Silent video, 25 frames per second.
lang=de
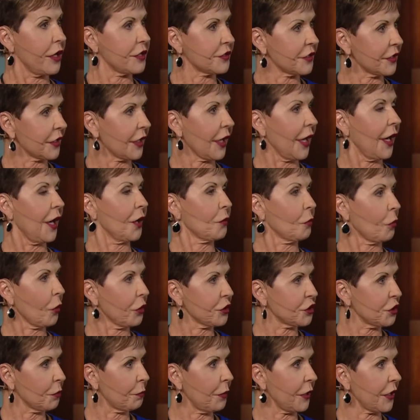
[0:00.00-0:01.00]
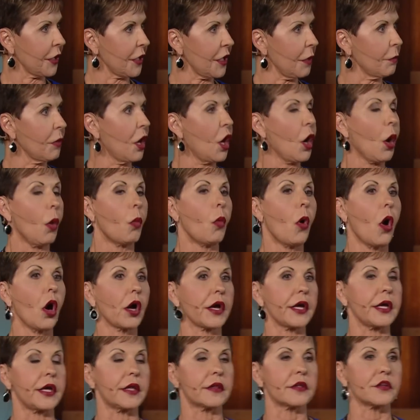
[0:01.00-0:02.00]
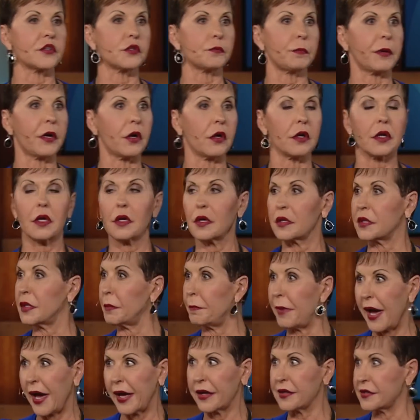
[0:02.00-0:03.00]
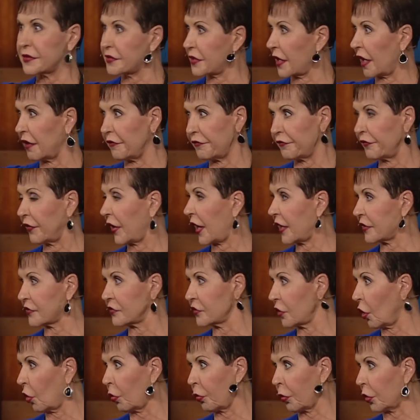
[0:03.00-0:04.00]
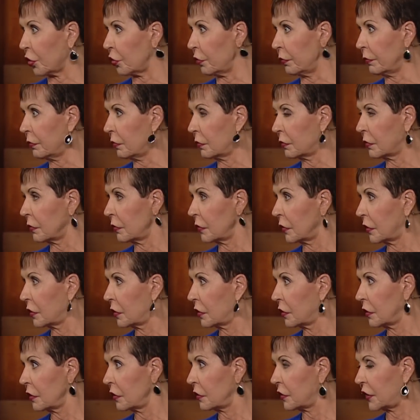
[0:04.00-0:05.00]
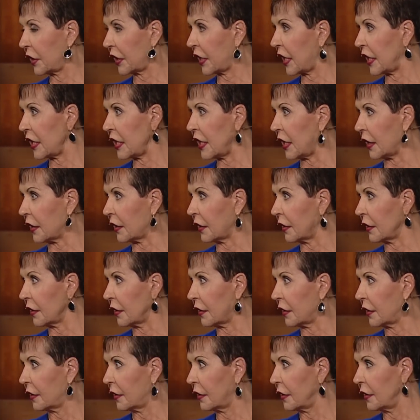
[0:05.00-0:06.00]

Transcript: wenn wir uns jedoch darauf konzentrieren würden, Gott zu ehren und unser Verhalten vom Heiligen Geist